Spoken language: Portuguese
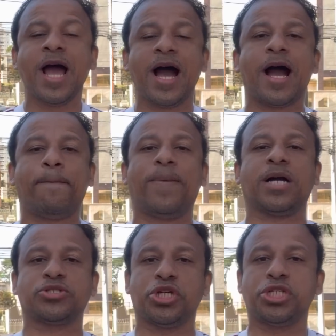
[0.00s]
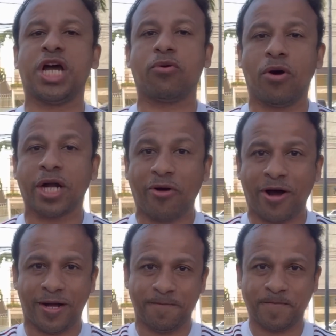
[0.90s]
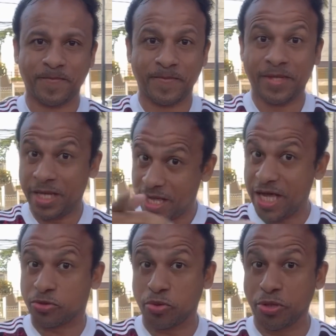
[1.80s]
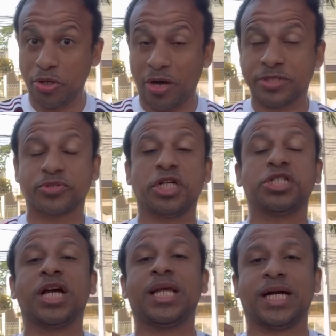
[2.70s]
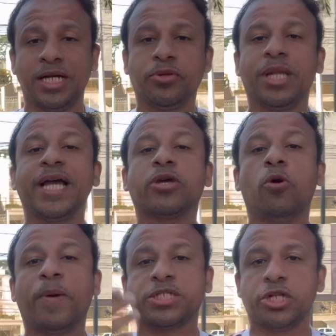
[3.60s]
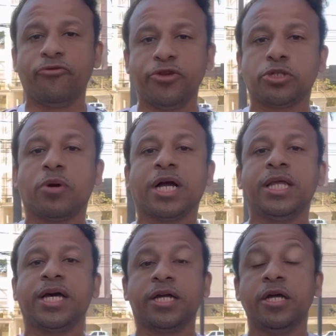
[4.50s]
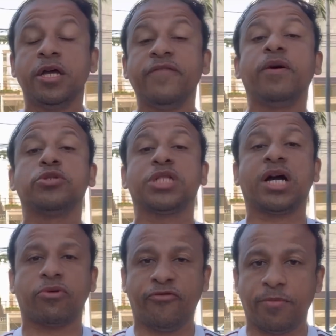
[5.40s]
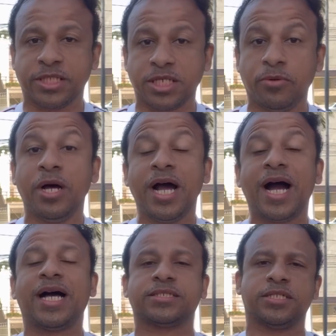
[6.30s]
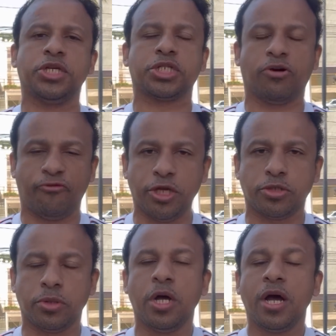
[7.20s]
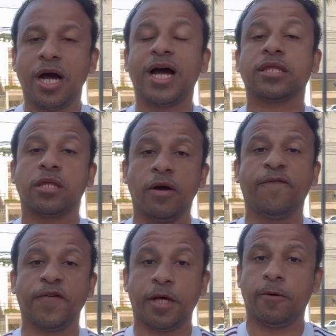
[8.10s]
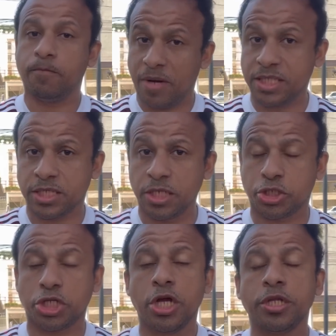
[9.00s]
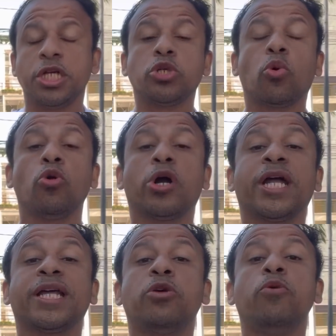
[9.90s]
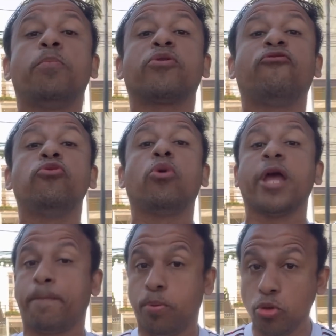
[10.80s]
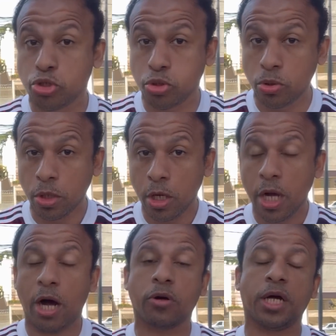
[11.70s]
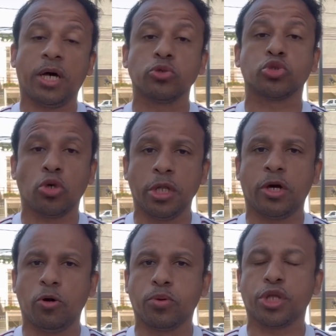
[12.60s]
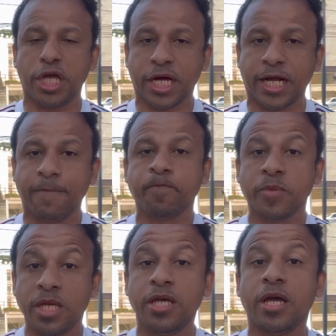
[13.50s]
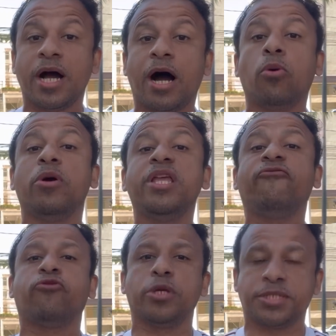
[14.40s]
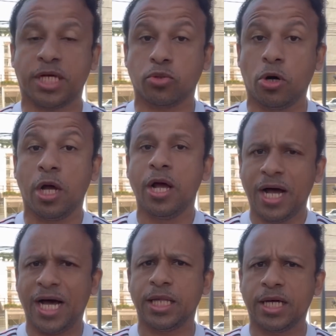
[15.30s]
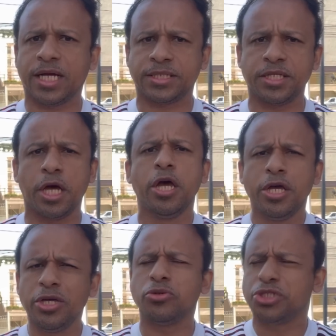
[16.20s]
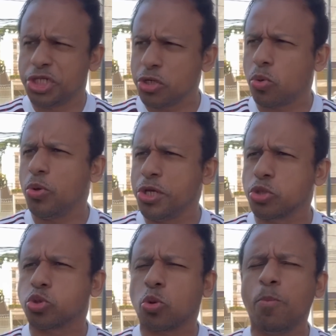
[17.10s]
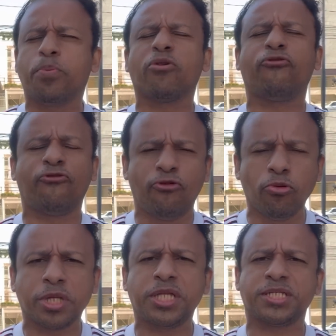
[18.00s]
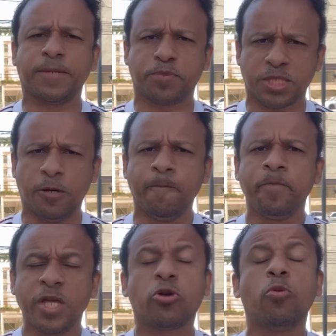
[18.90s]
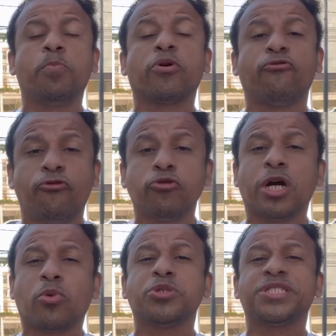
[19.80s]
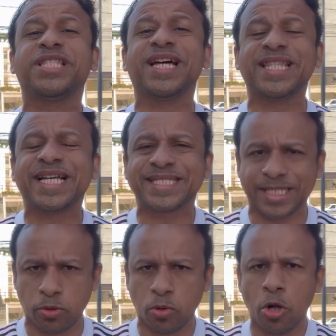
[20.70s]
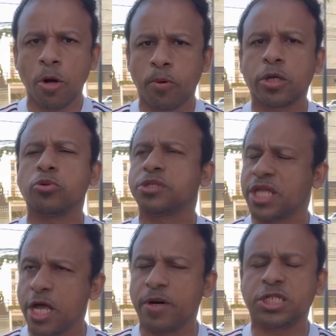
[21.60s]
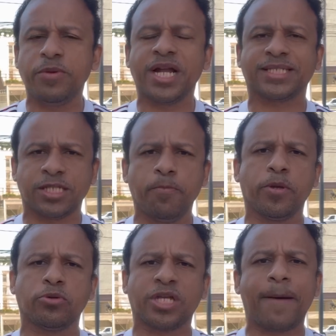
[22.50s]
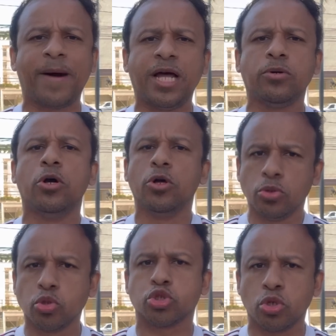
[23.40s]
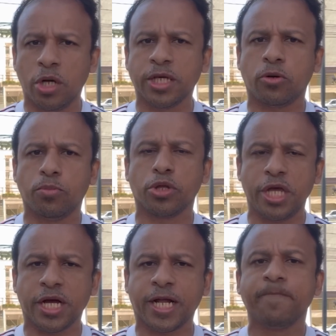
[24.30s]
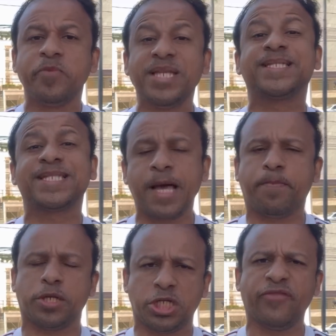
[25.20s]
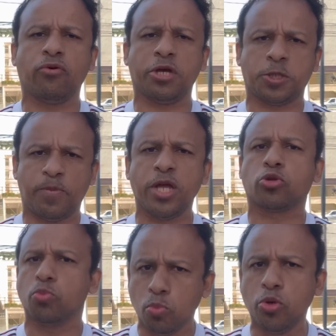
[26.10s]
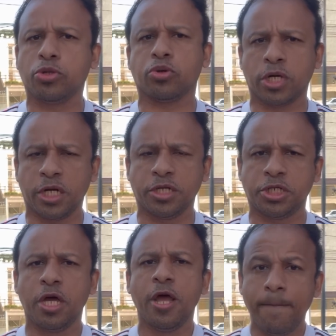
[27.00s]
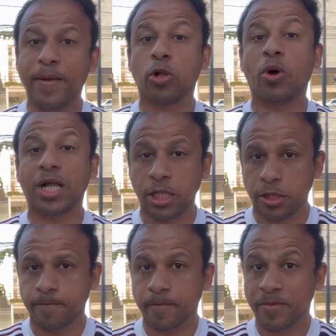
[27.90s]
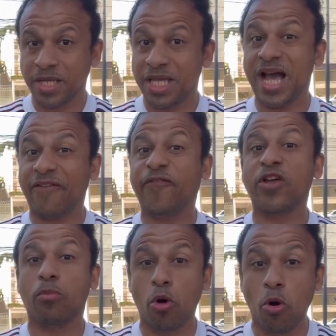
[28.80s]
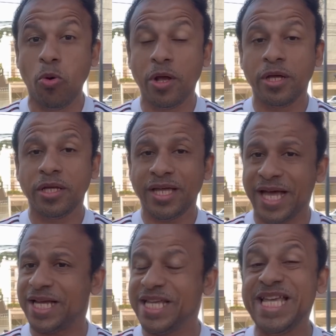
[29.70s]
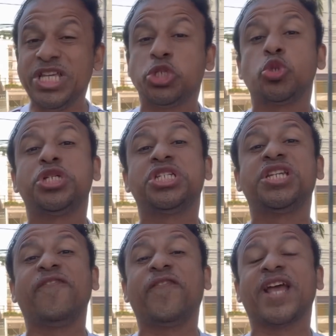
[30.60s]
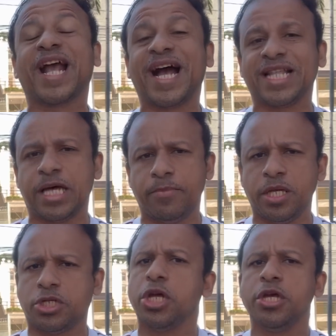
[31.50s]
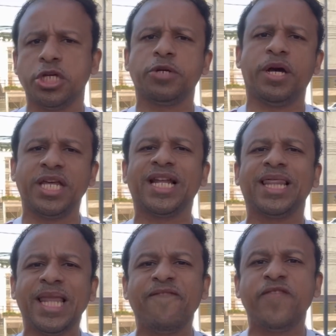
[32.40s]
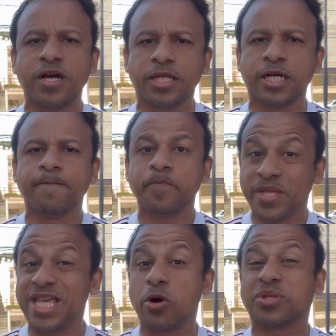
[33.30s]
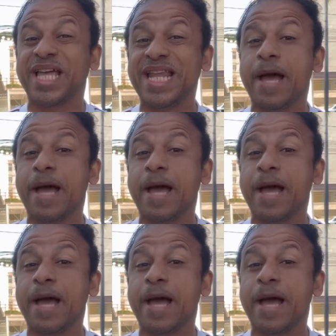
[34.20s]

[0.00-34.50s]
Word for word: A partir de agora, ó, é tudo nosso. Já chega largando o like, compartilha o vídeo com a galera e vamos lá com a informação. Assista ao vídeo até o final. Mas antes, deixa eu colocar aqui o meu profundo repúdio ao canal Zona Rubro Negra e ao influenciador Alan Garcia. E eu digo isso com profunda decepção e com profunda consternação, porque eu tenho uma admiração pelo trabalho do Zona Rubro Negra e sempre tive um respeito muito grande pelo Alan, que afirmou é injustificadamente e de maneira leviana que eu teria